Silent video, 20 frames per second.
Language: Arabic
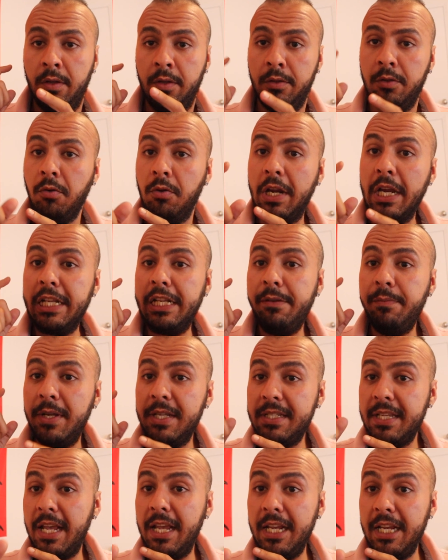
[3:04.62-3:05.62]
دونك هاد
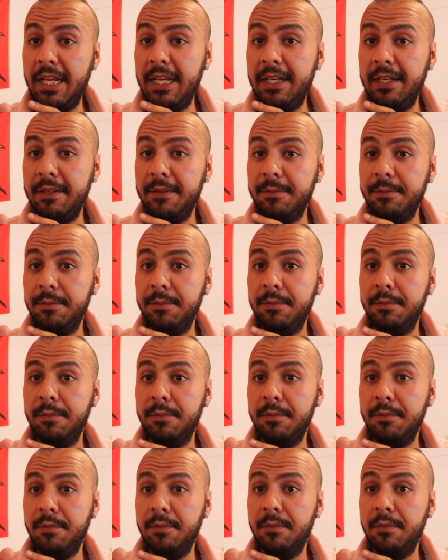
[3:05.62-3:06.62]
المسائل
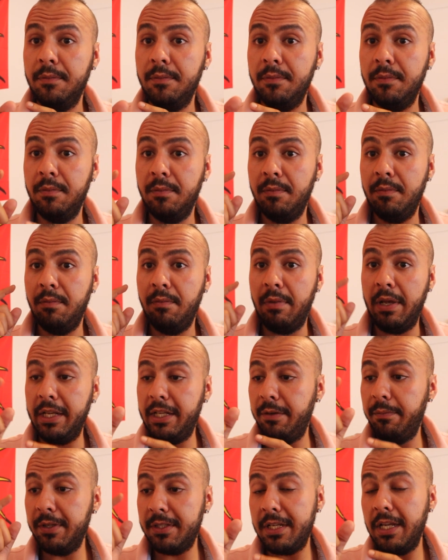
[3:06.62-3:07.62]

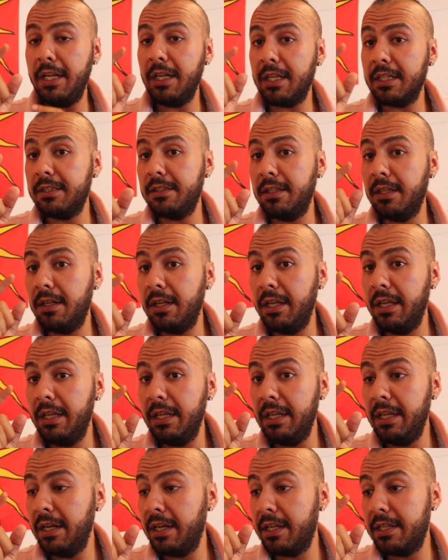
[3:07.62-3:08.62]
هاد المسائل خص
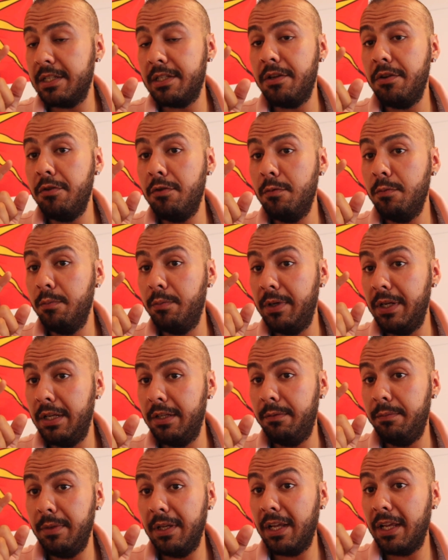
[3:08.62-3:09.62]
يركز لهم
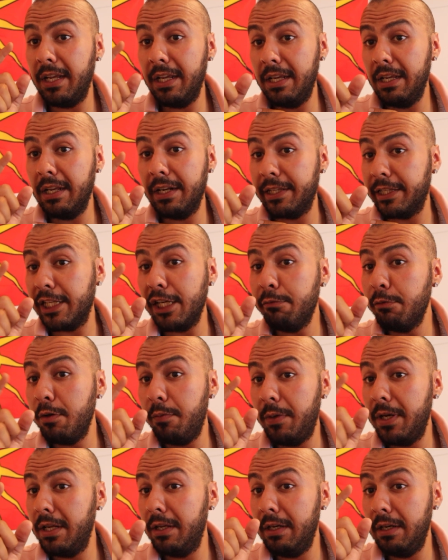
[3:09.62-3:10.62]
بنادم يرد لهم
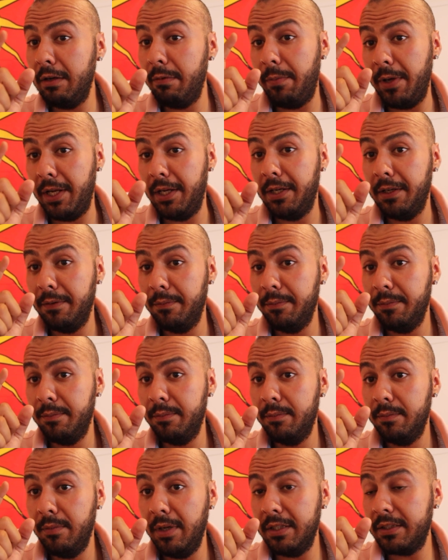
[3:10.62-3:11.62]
البال
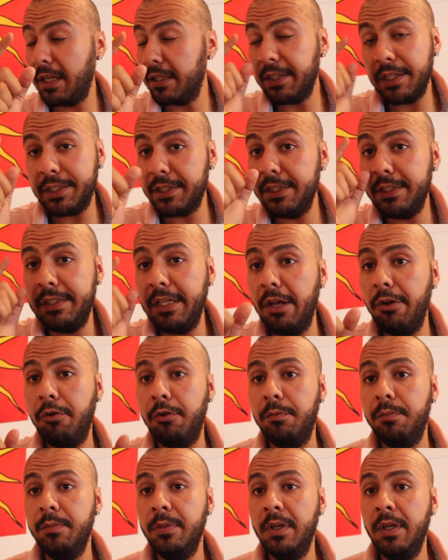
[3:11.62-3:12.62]
حيت تقدر تنساهم